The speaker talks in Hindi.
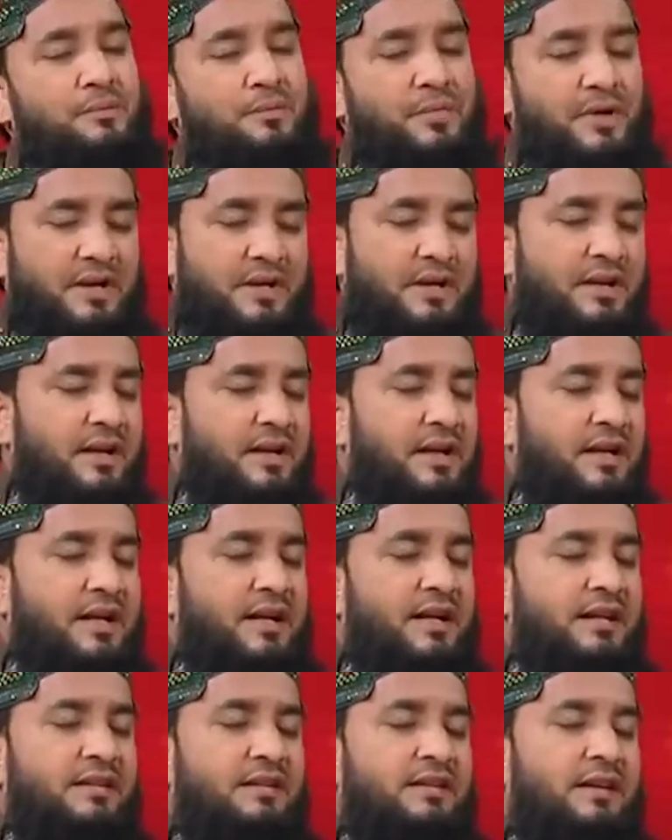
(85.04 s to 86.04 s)

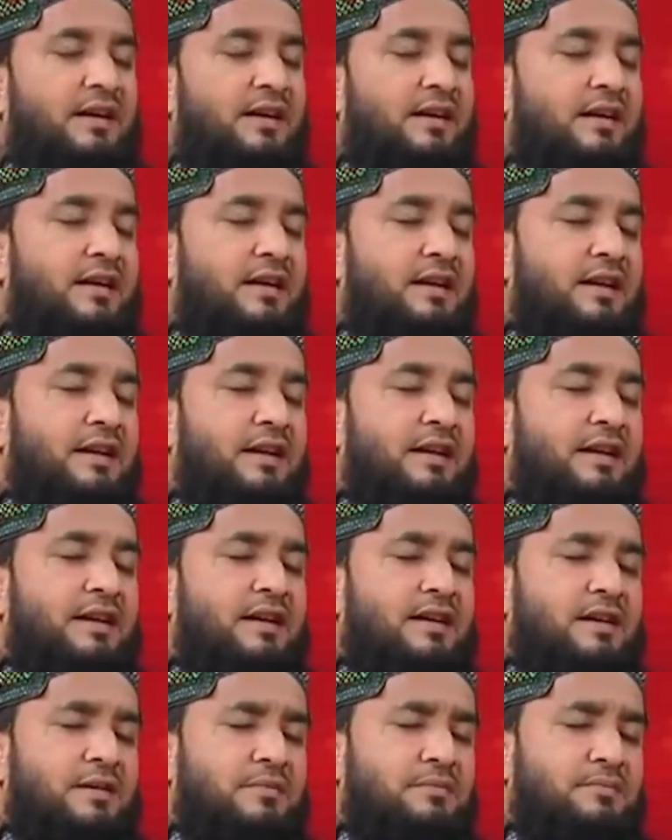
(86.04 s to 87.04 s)
बिगड़े सारे
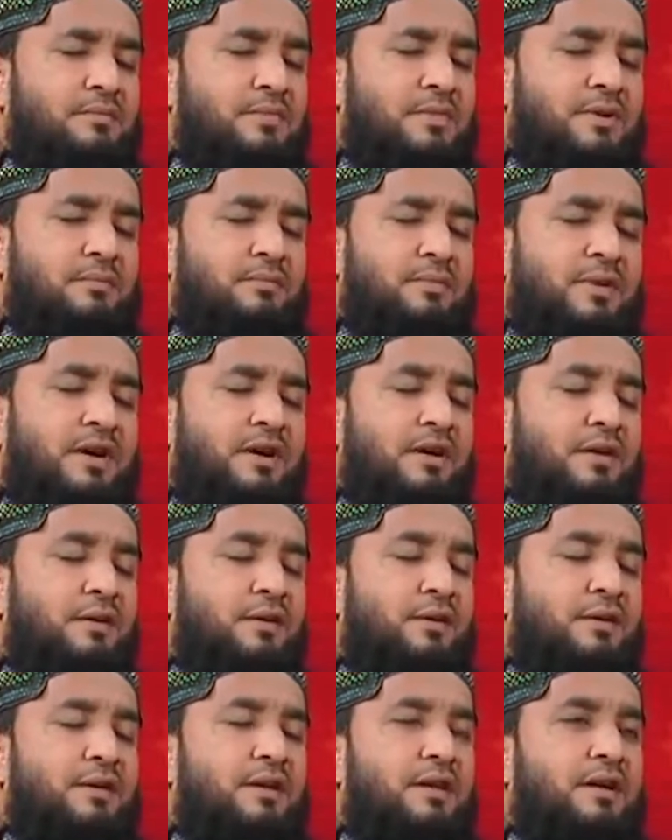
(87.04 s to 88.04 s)
कम
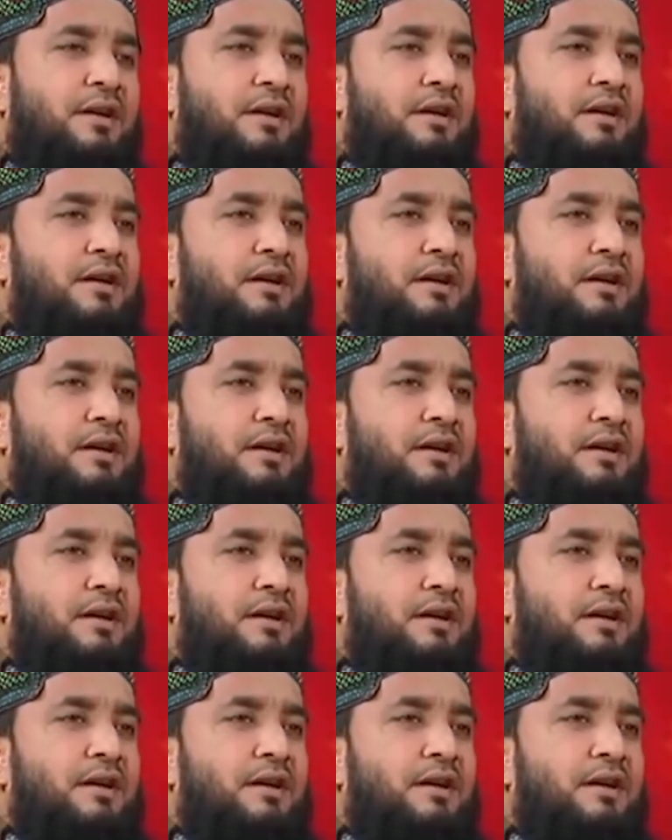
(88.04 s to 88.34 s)
बनौदा